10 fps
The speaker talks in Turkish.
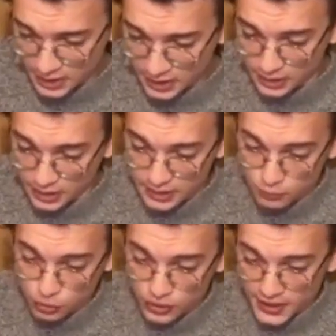E,
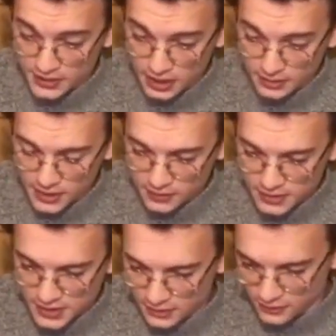bunlarda temeli
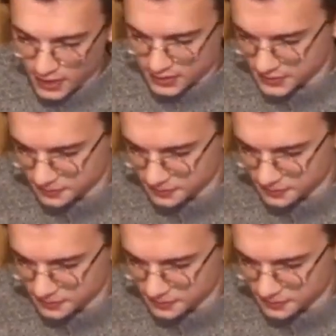vesaire vardır.